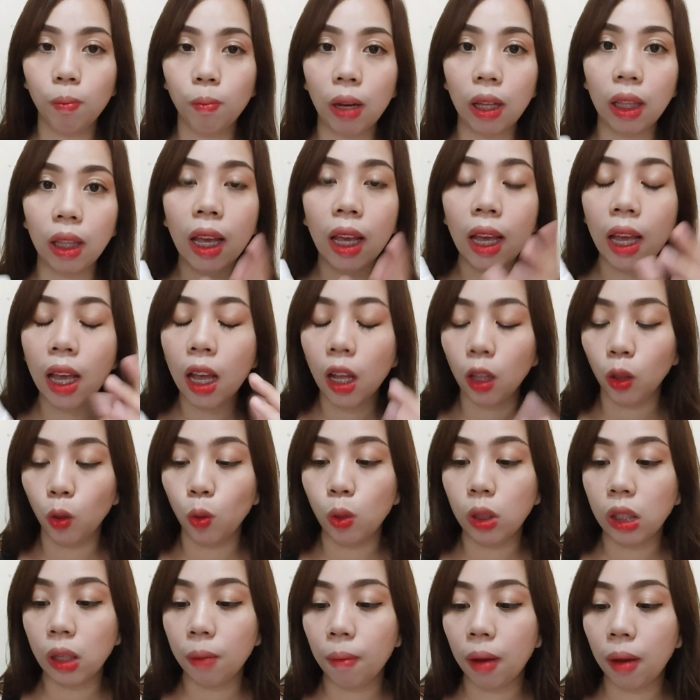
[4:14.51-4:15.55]
But, dun
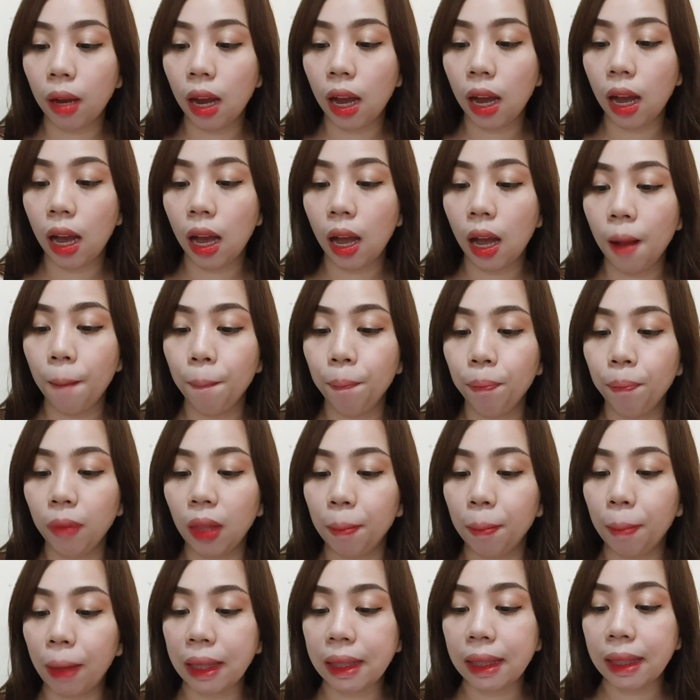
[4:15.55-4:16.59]
sa mga
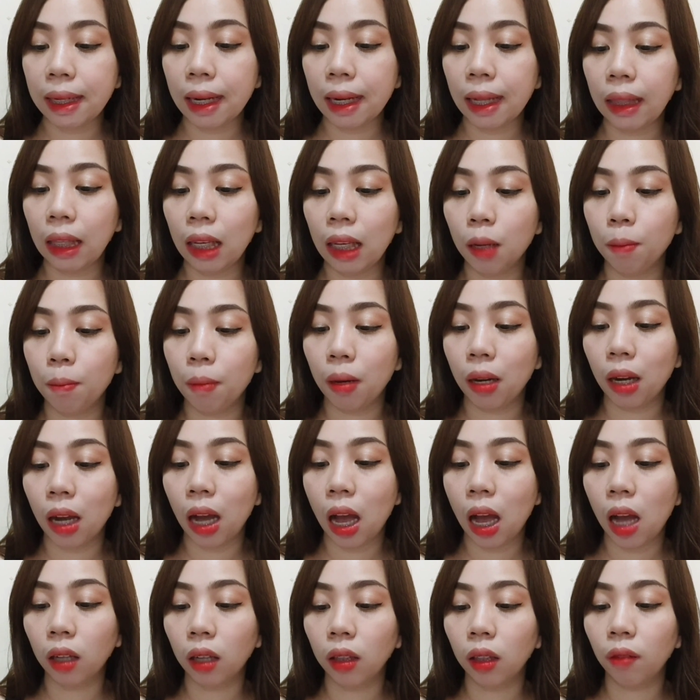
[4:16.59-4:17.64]
nabasa natin ng mga
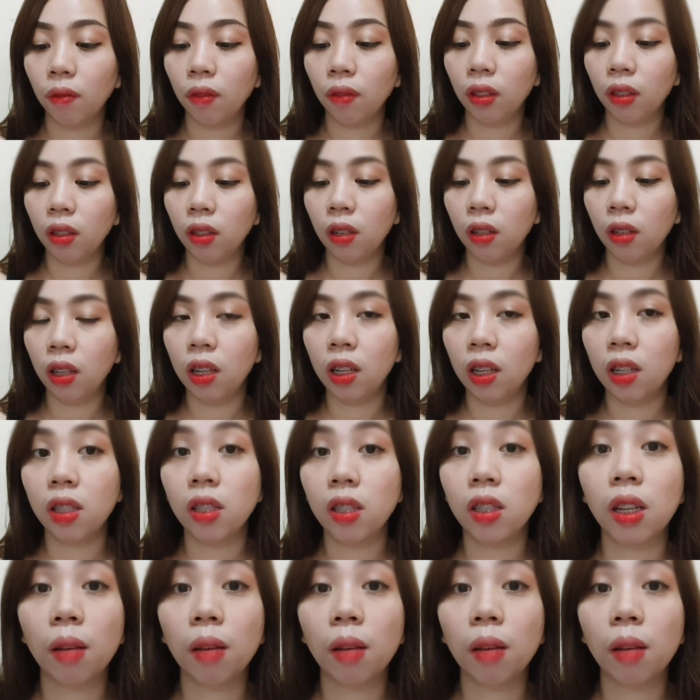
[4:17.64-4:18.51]
active ingredients,